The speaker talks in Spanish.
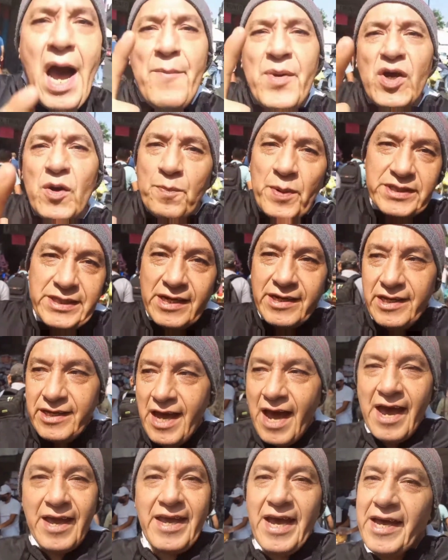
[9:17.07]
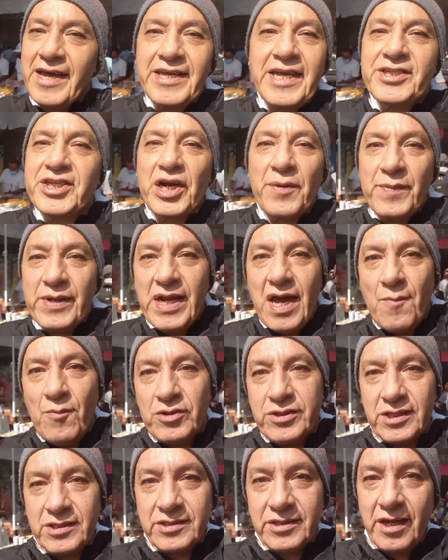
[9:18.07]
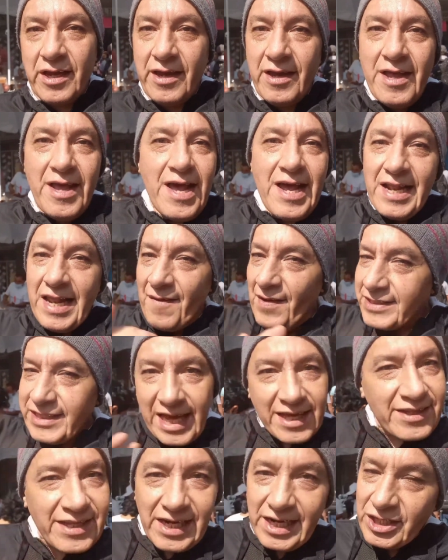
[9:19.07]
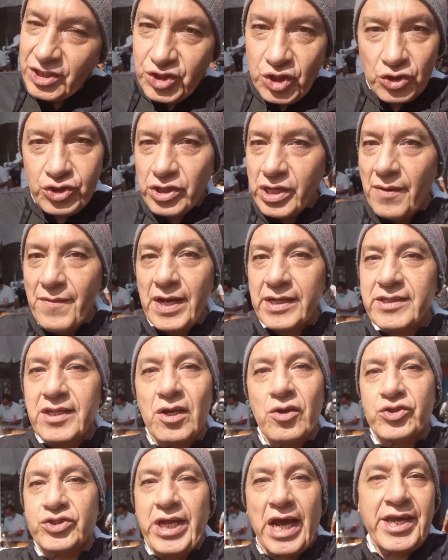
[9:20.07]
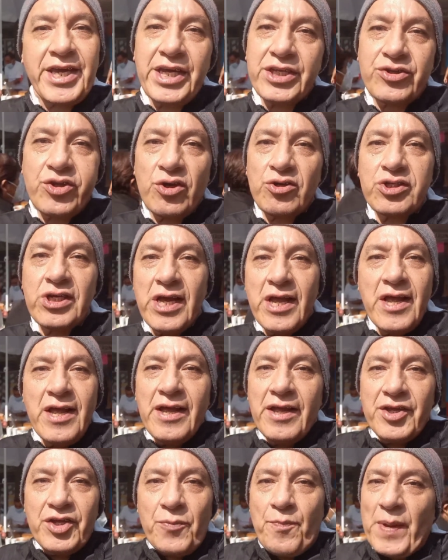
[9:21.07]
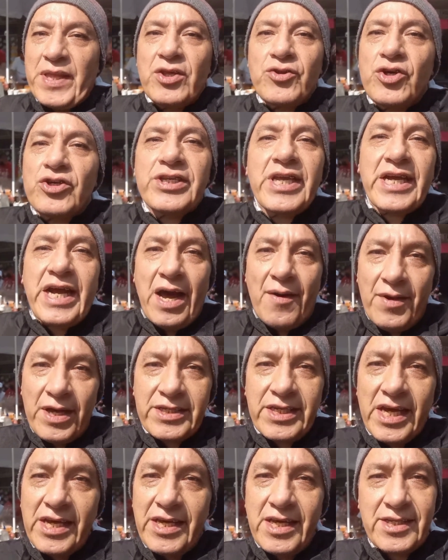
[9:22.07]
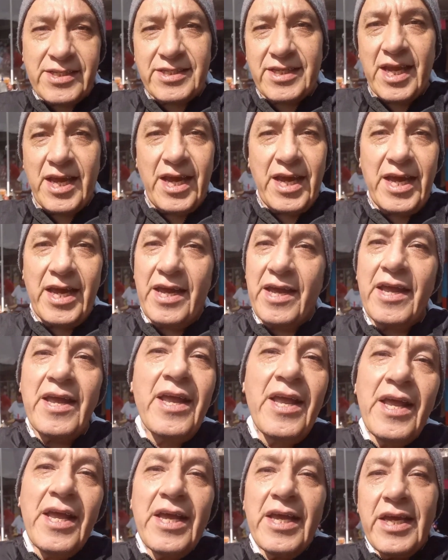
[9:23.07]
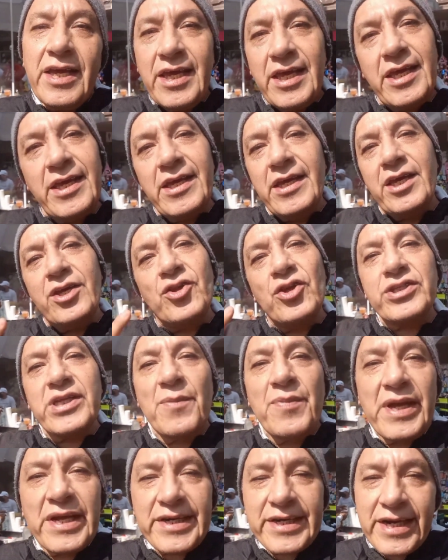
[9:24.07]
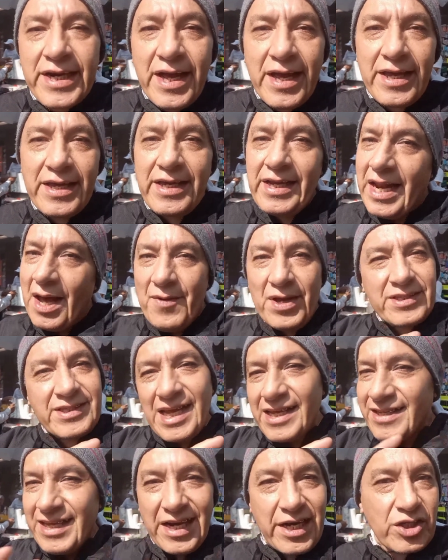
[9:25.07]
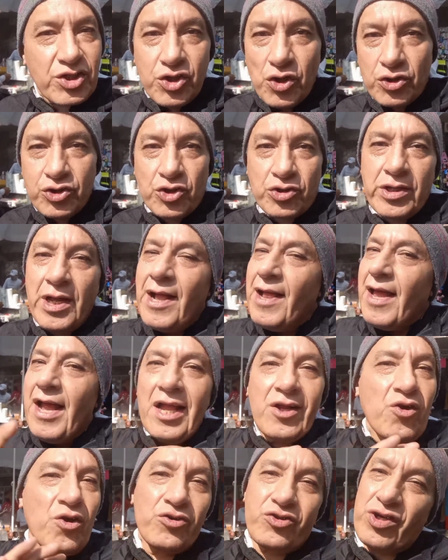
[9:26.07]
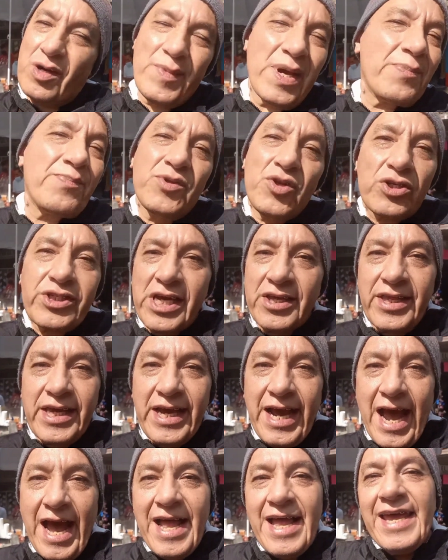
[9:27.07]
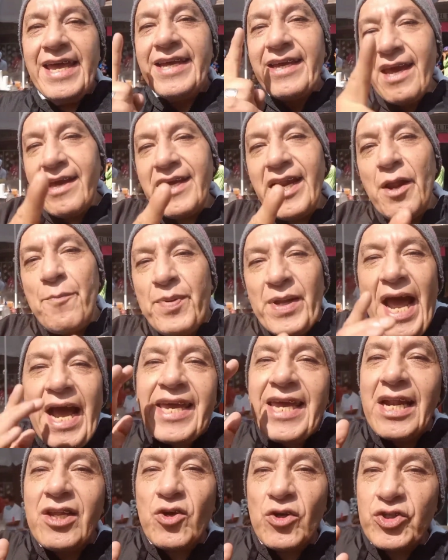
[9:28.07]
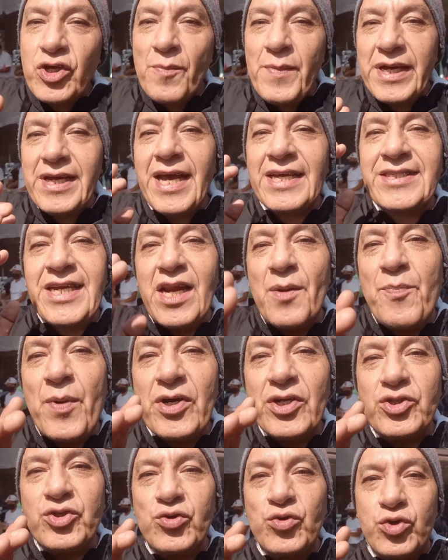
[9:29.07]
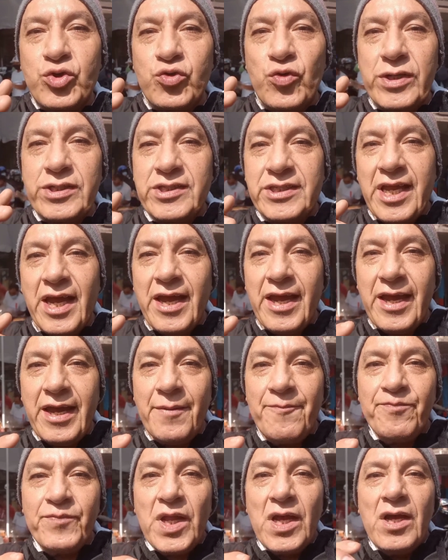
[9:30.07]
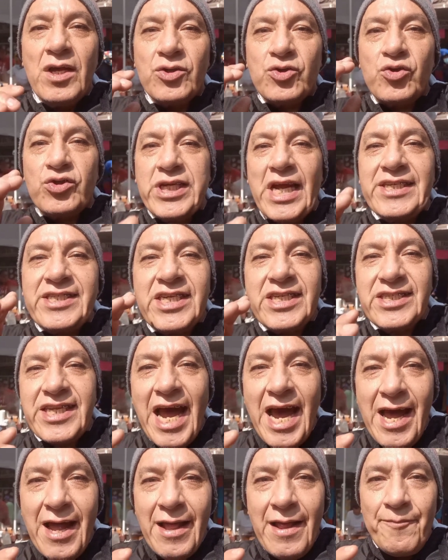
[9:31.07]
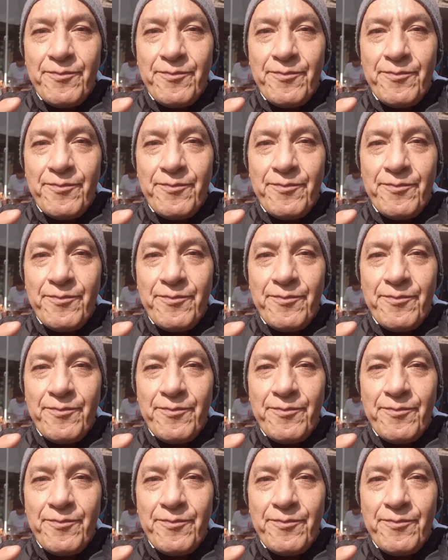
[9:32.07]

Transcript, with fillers: Amigo, pues aquí ya, ya, ya terminamos. Este, la verdad está delicioso, la verdad, los taquitos. Le pedido dos de cabeza y este y, dos de birria y la verdad están deliciosos. El consomé, no se diga, ¿qué Aquí al consomé hasta le ponen su, este, su salsita,